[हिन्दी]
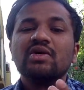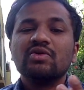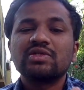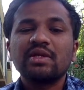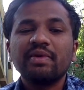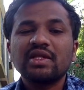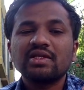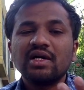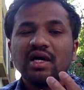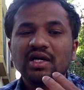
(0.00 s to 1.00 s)
उसके बाद
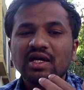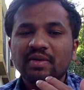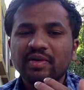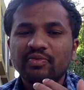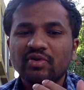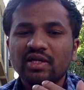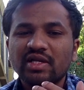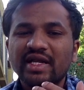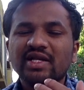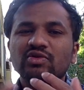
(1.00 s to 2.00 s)
अगर आपका
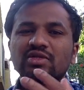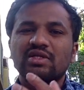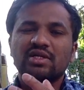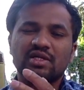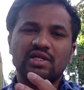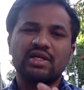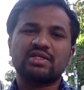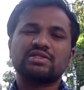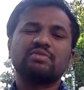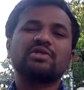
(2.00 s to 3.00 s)
प्रोडक्ट एंड यूज़र तक है लाइक
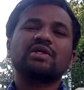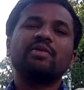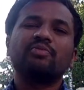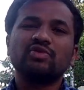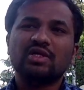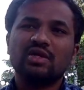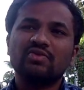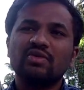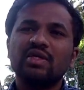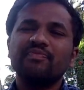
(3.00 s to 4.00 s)
कस्टमर तक आप पहुँचा रहे
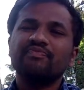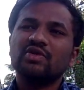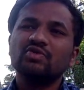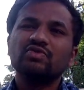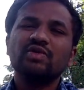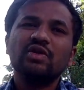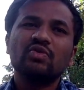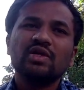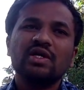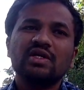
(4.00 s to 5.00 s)
हो क्योंकि यूजुअली
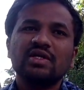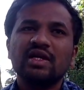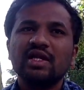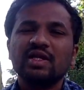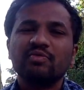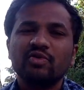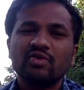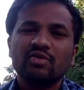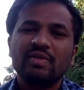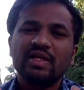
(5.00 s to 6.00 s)
लोग क्या करते हैं डायरेक्ट
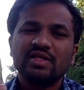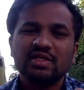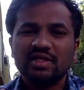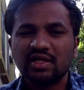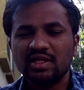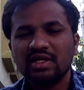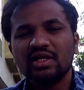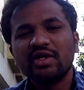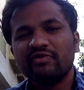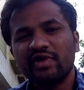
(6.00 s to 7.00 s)
इंपोर्टर को माल दे देते हैं
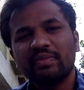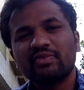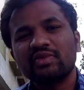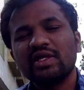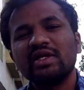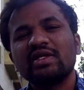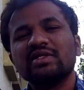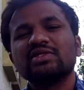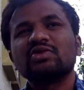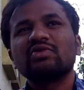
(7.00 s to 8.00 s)
फिर आपको ये नहीं
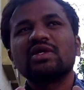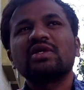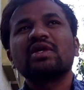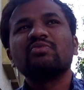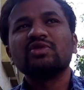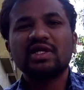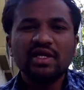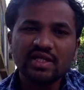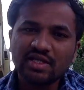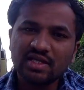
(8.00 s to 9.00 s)
कंसर्न होता है कि आप मुझे क्या
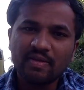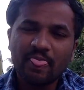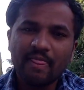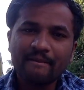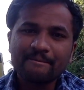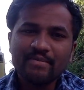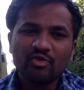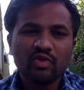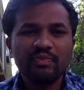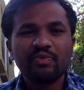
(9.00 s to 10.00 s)
लेना देना
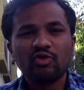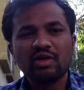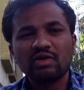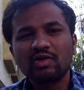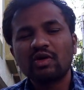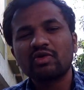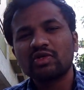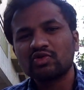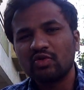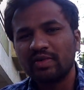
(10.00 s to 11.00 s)
वो इम्पोर्टर को लुकआउट है
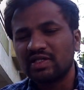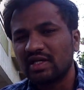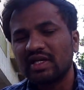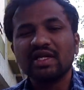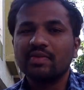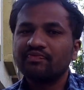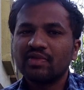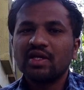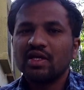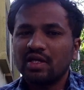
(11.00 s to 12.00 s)
किसको बेच रहा है नहीं
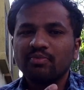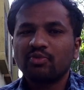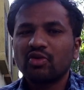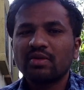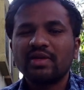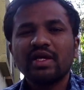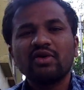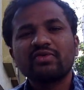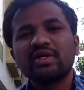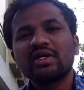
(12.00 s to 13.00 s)
इम्पोर्टर भी
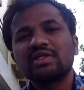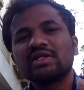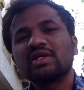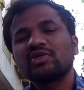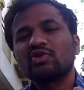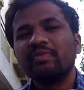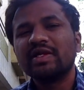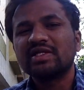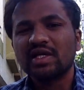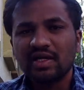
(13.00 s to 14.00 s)
एंड ऑफ द डे किसी न किसी को
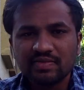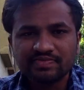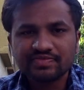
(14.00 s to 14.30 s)
बेचेगा